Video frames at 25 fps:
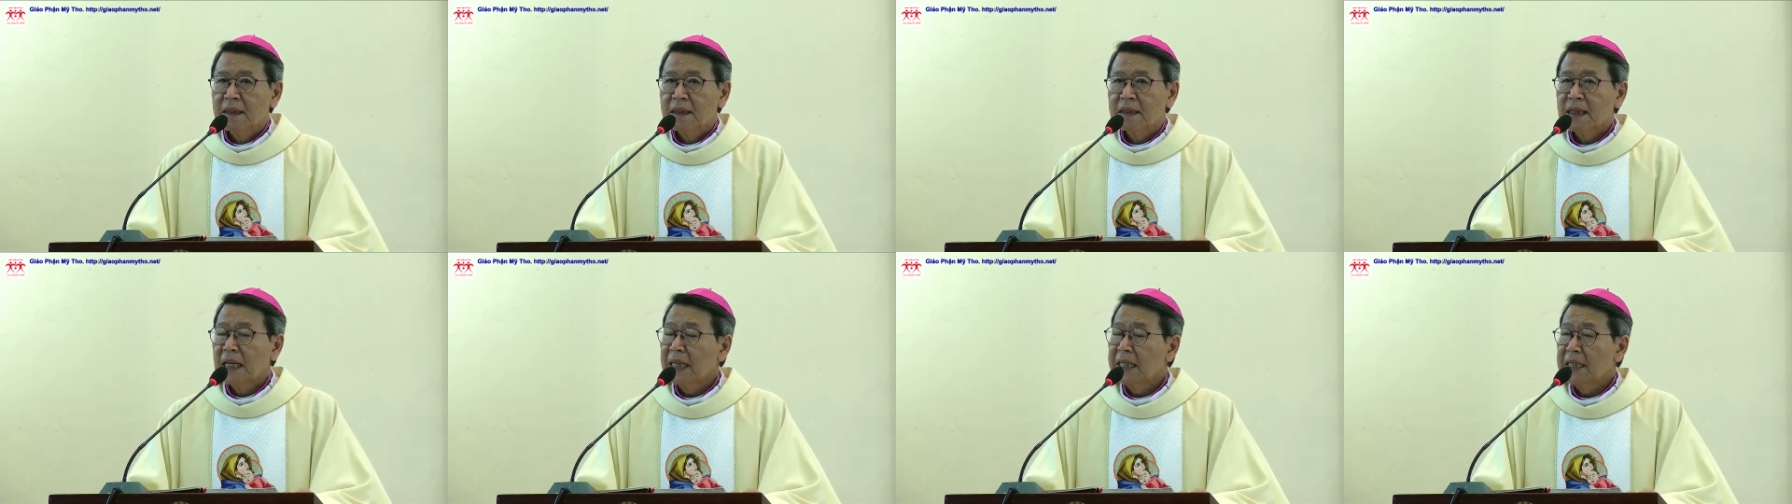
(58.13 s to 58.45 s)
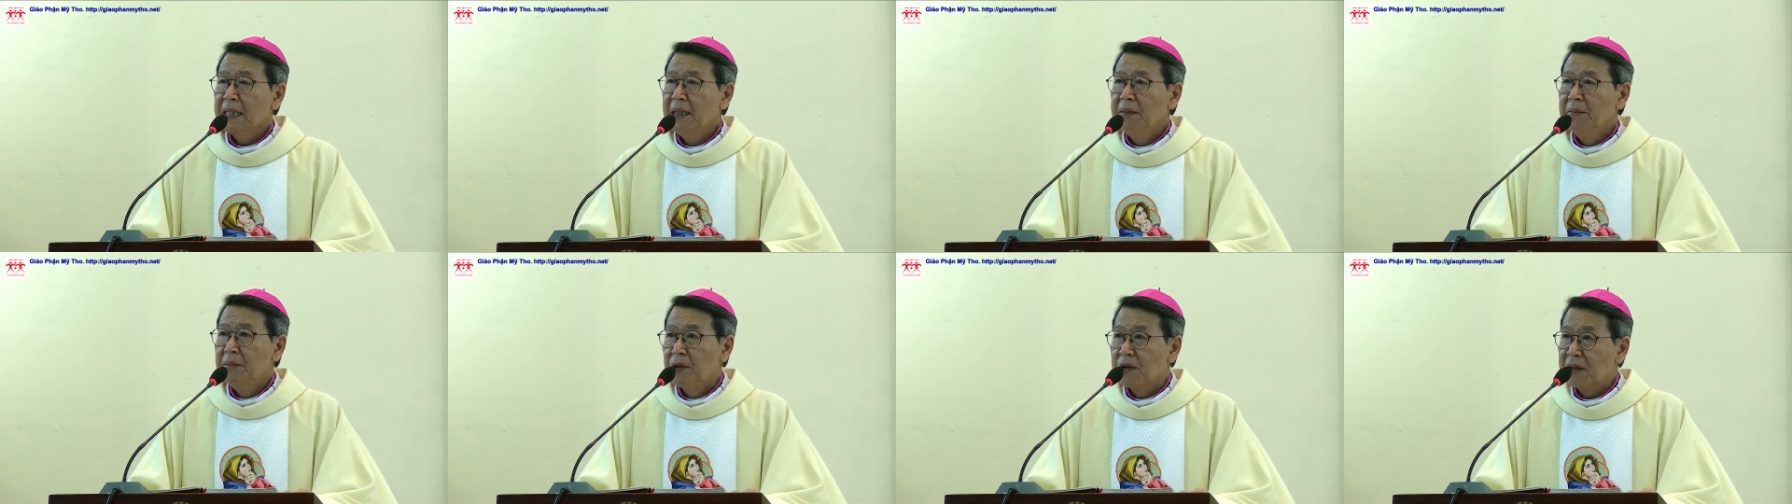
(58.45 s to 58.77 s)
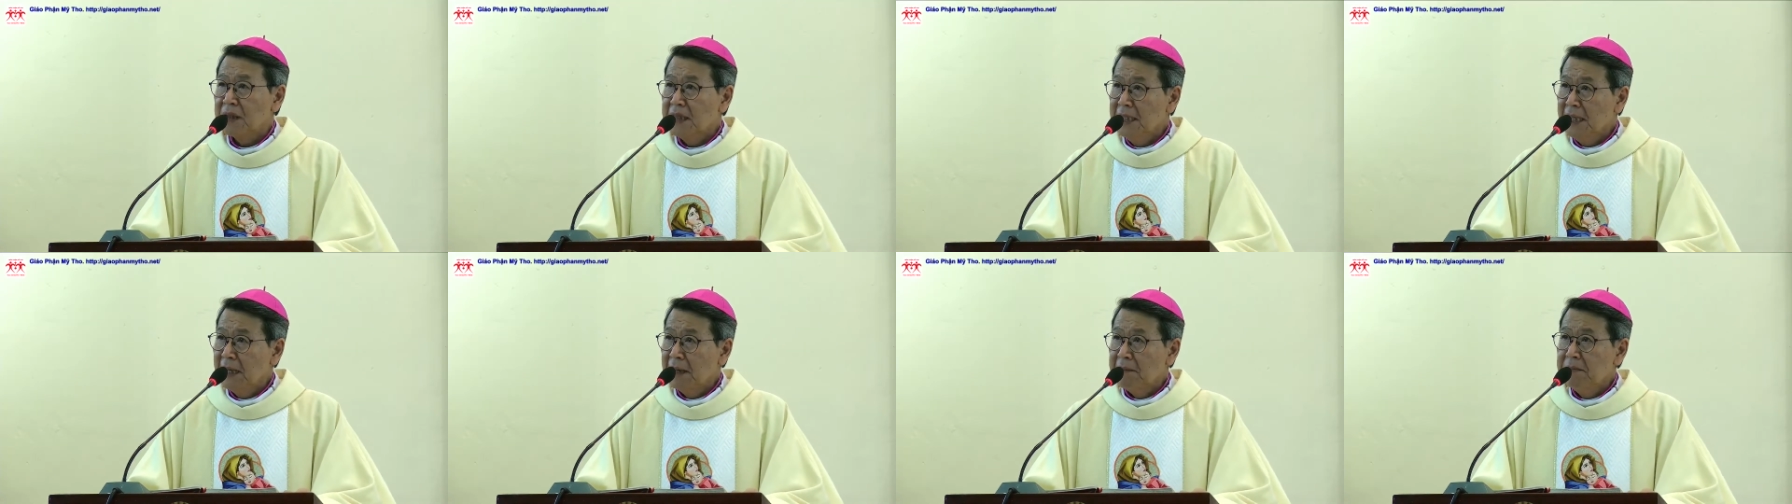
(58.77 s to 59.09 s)
Cách đây
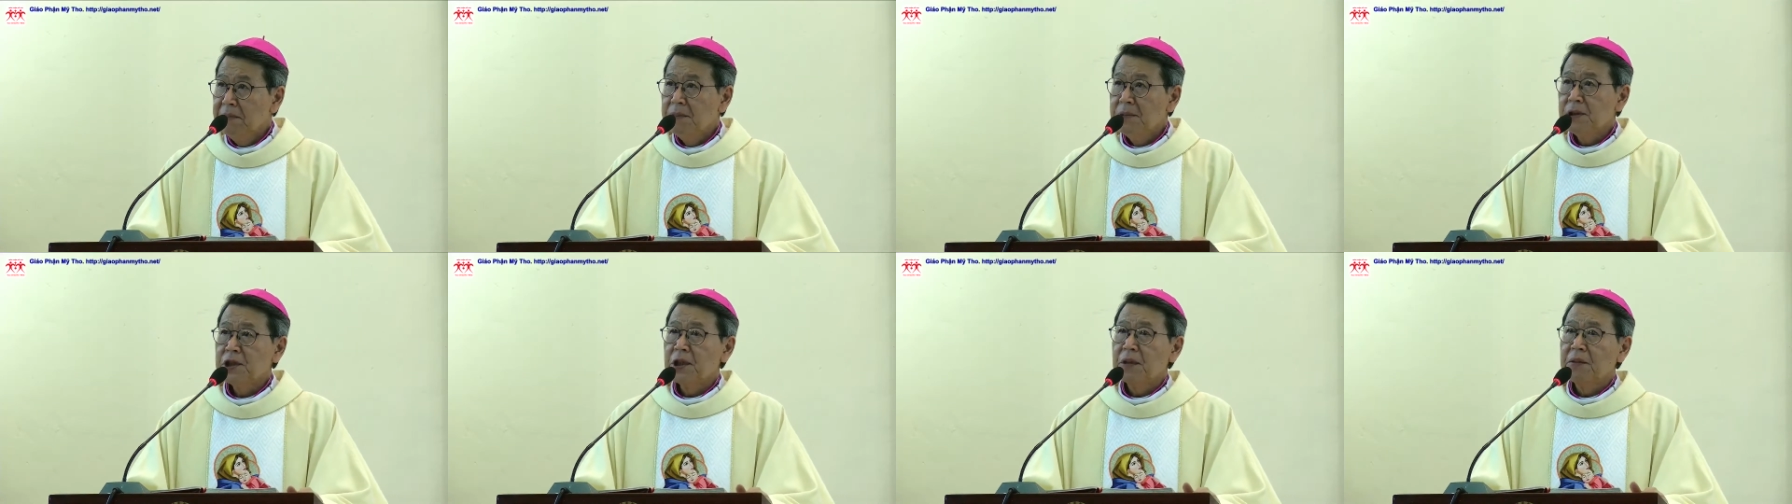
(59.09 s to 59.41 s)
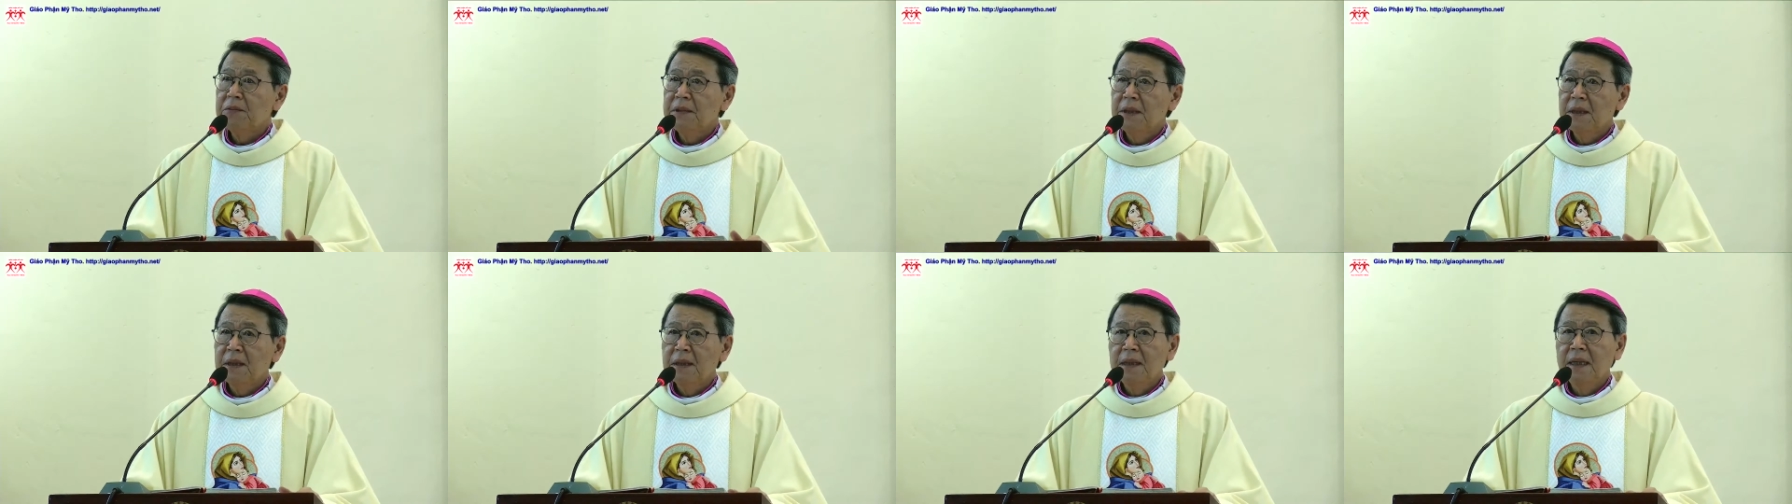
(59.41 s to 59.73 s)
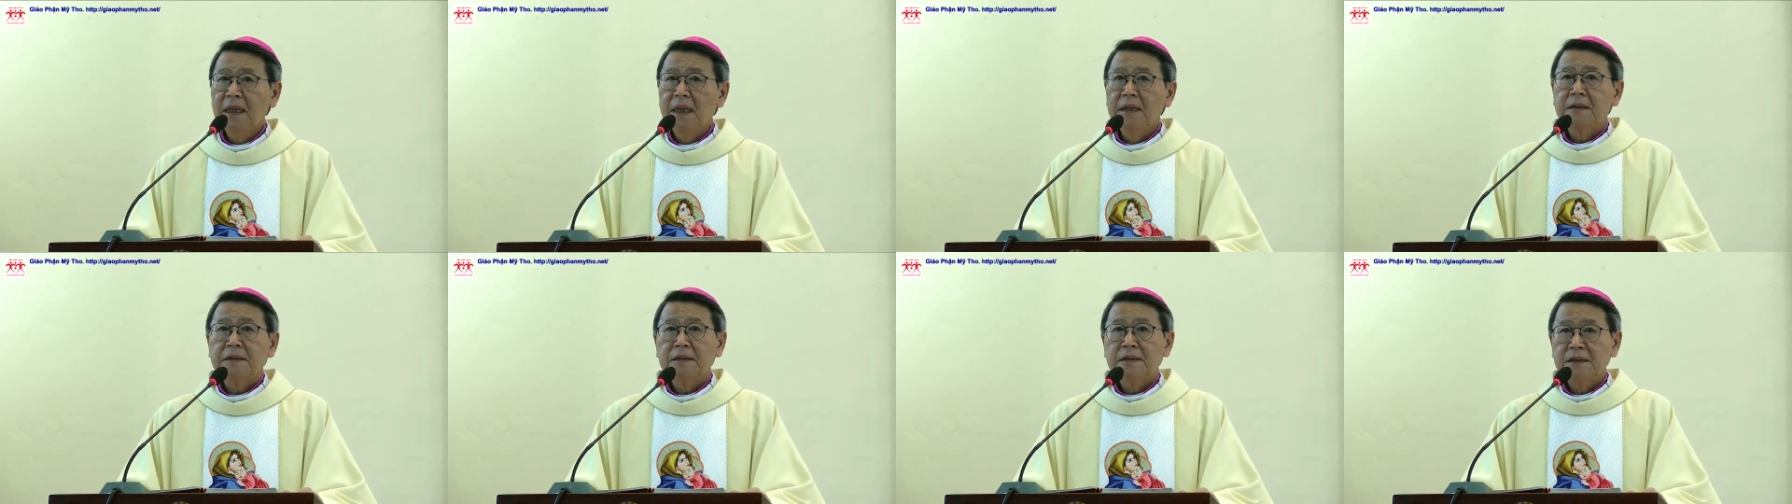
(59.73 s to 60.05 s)
một năm trong những
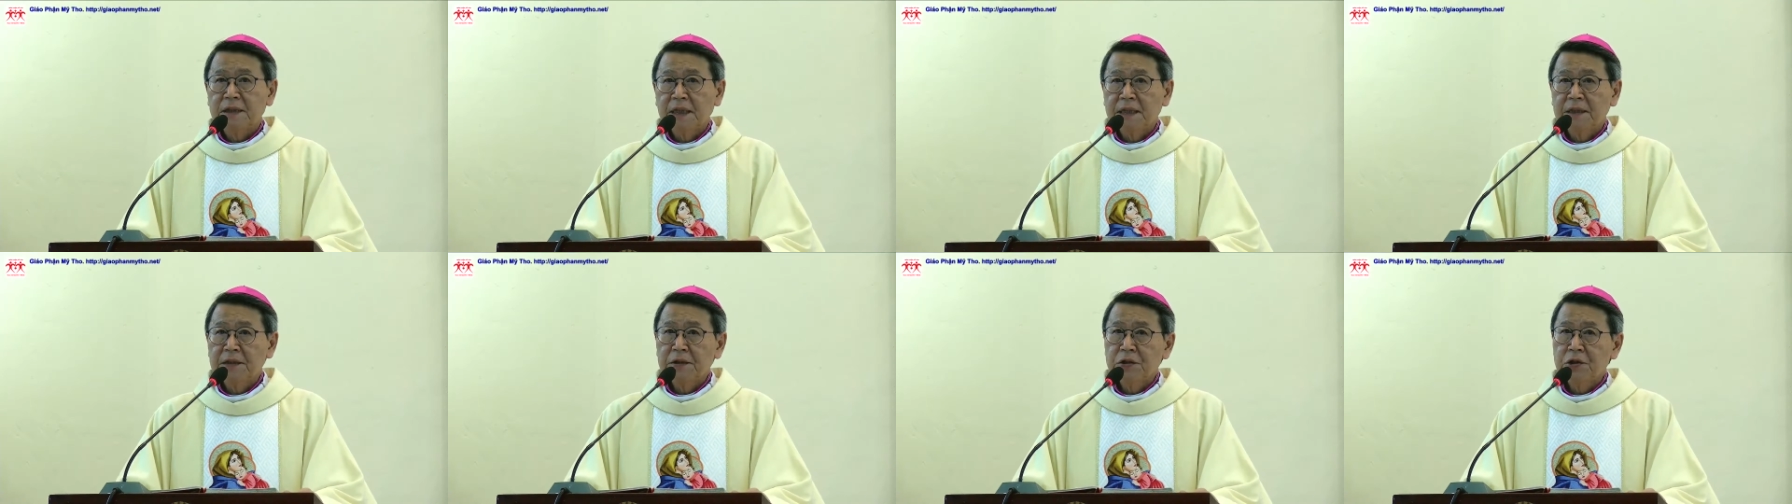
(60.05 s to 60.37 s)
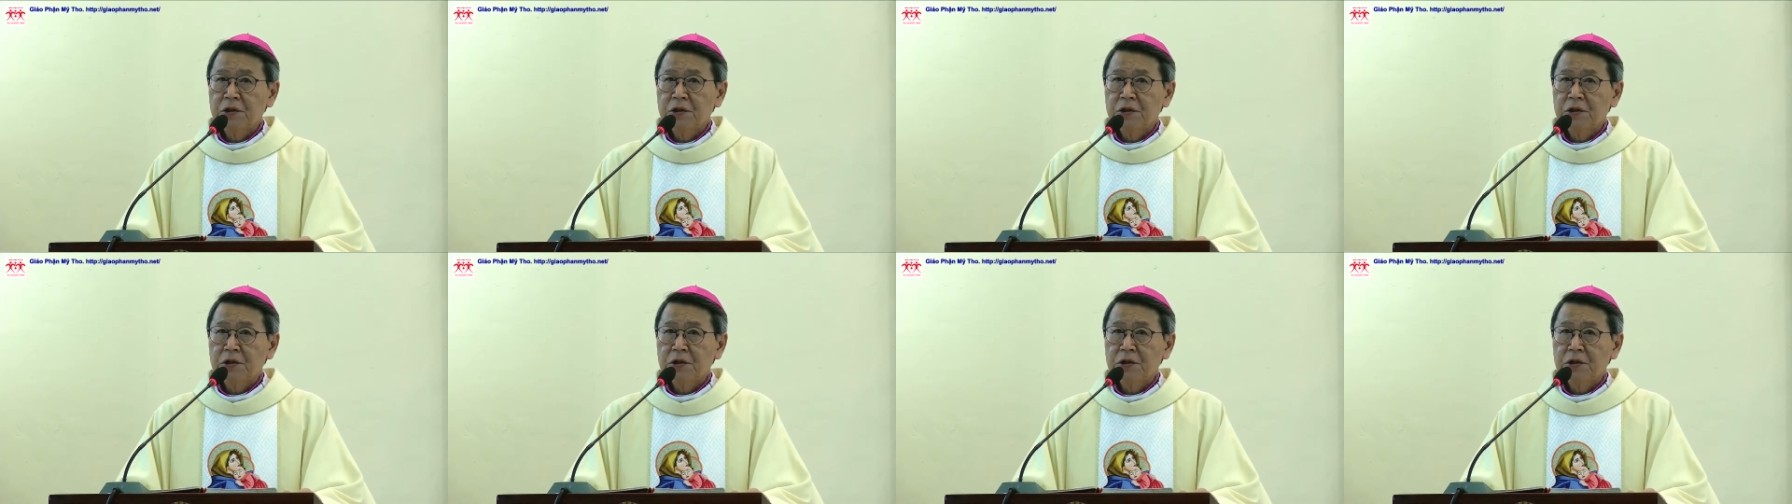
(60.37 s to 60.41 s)
đợt dịch